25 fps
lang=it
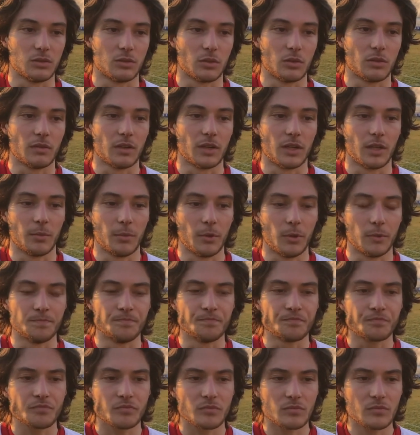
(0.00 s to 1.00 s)
troveremo
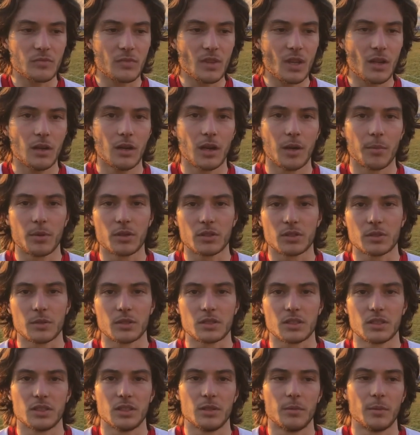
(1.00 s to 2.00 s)
la prossima
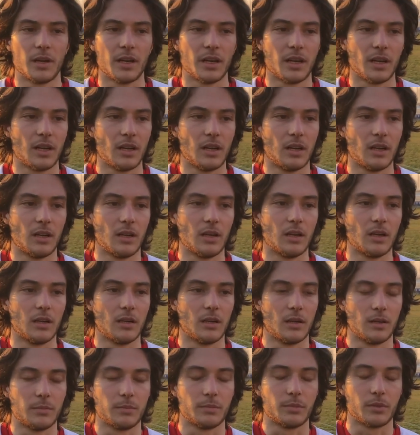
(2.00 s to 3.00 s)

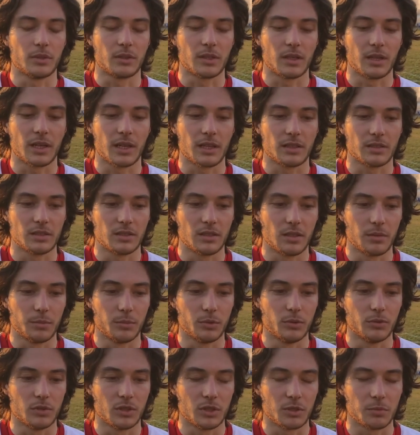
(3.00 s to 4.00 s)
settimana a portare a casa i tre punti